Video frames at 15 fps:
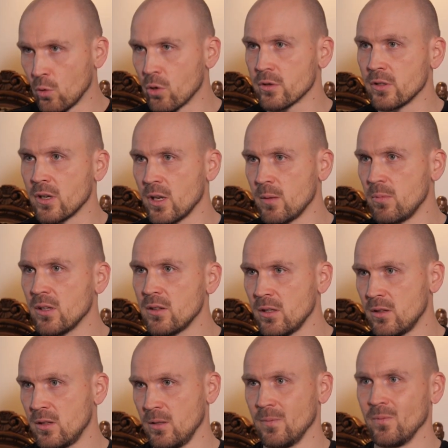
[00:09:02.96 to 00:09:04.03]
горный хребет,
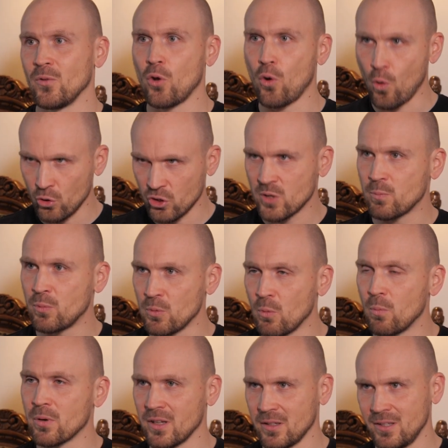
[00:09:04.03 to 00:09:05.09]
и ты хочешь по
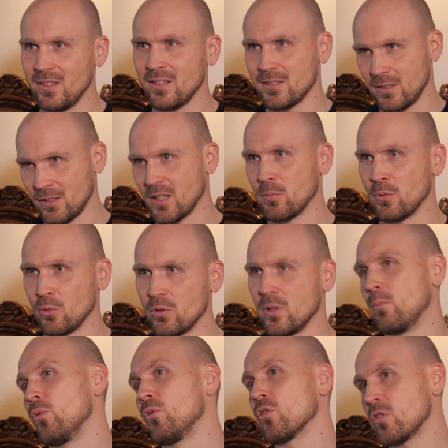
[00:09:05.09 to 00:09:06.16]
нему пройти, если как бы, ну,
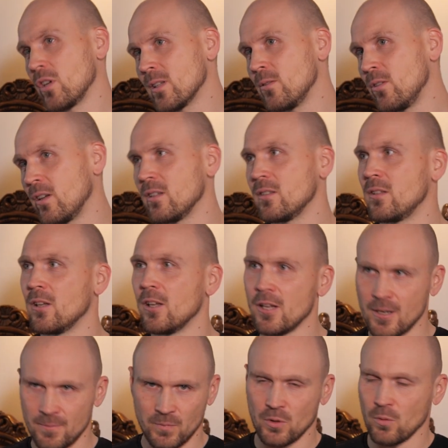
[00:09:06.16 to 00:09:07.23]
ты путешественник, mm-hmm. если ты
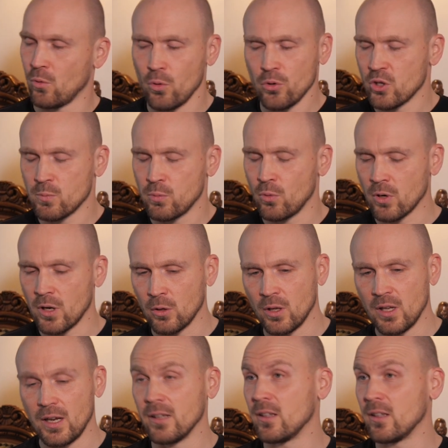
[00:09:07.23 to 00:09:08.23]
ходишь по Уралу.